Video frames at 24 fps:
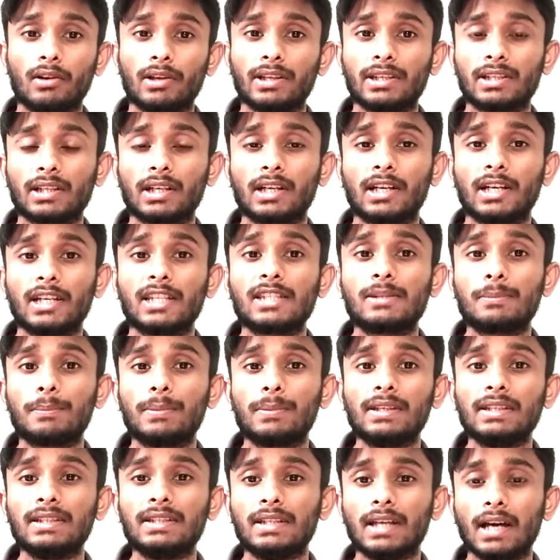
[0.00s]
ইন্টারনেট
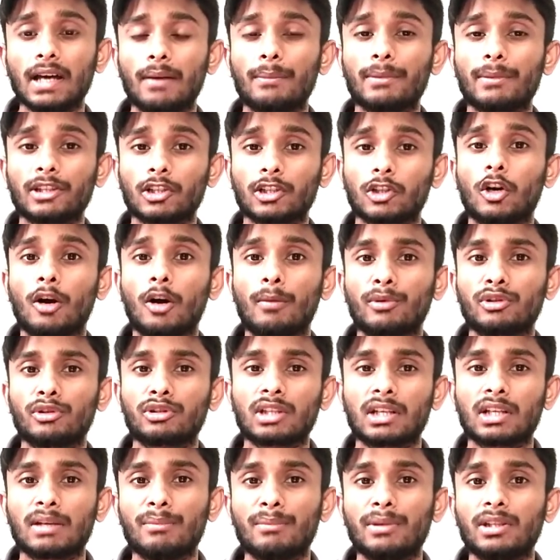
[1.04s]
স্পিড আমাদের কম
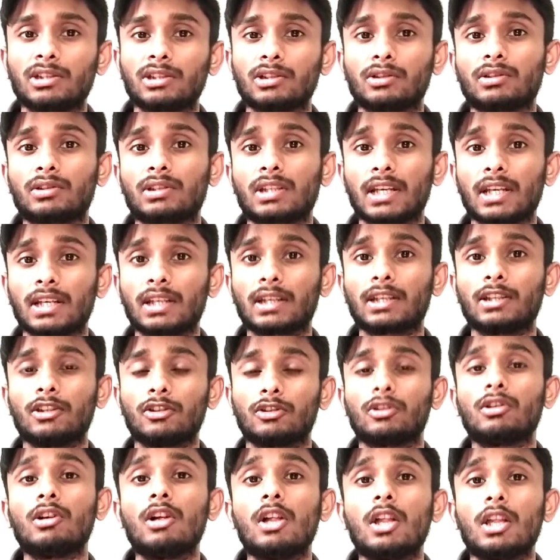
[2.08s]
হচ্ছে না বেশি হচ্ছে এটা
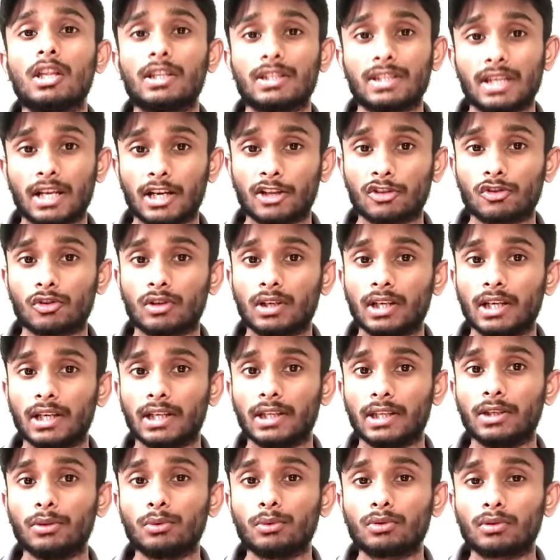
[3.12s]
কিন্তু জানার জন্য
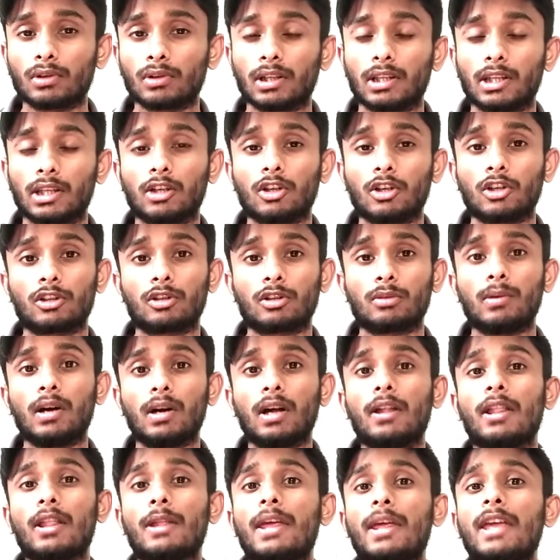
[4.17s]
এটা ইউজ করে থাকি অথবা
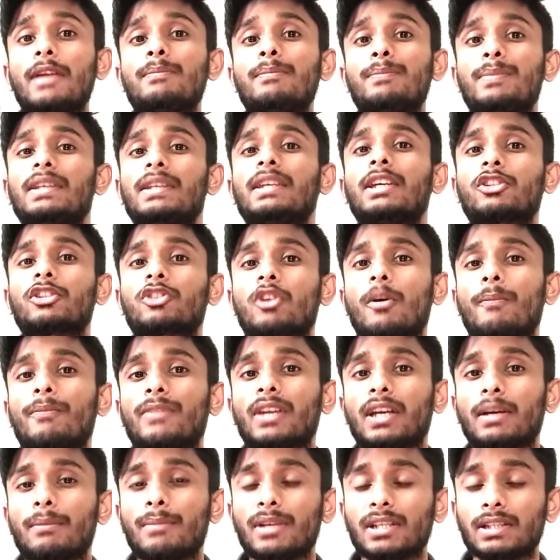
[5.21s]
এই পিংয়ে সব
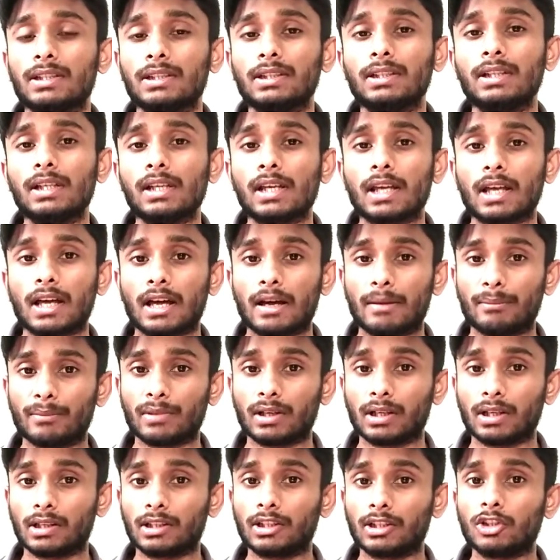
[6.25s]
থেকে বেশি
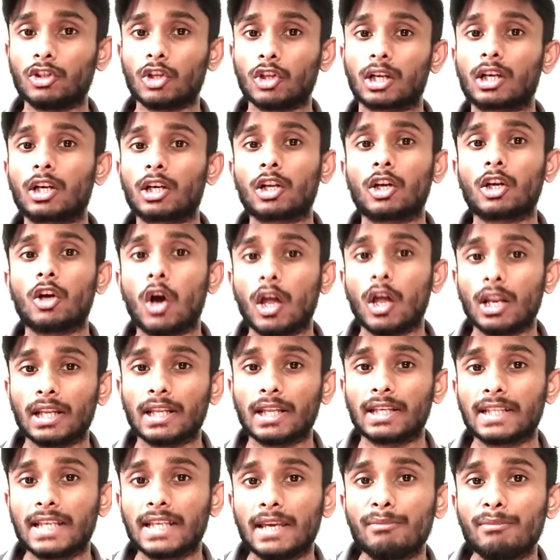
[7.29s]
আমাদের দরকার হয়
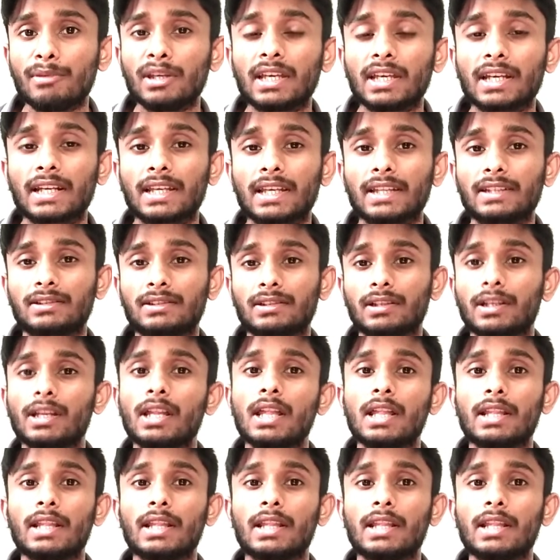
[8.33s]
অনলাইন গেমিংয়ের ক্ষেত্রে